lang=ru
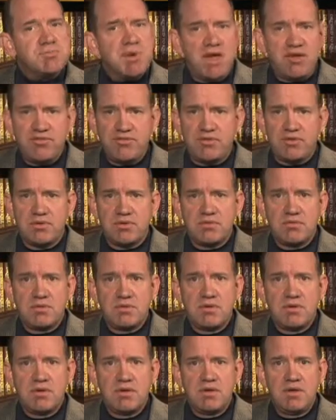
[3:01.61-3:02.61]
требовалось
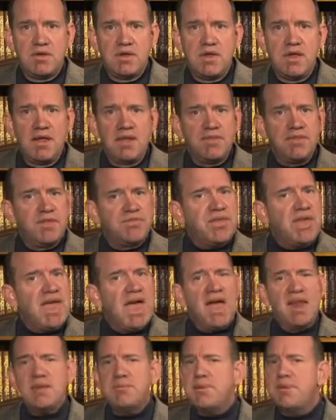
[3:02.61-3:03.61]
хранить очень глубоко
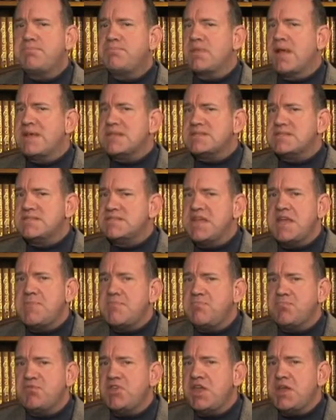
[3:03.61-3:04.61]
под землей, в
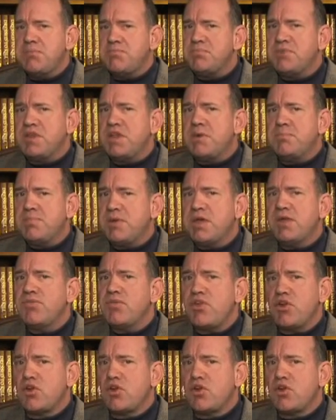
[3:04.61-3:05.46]
особых сокровищницах.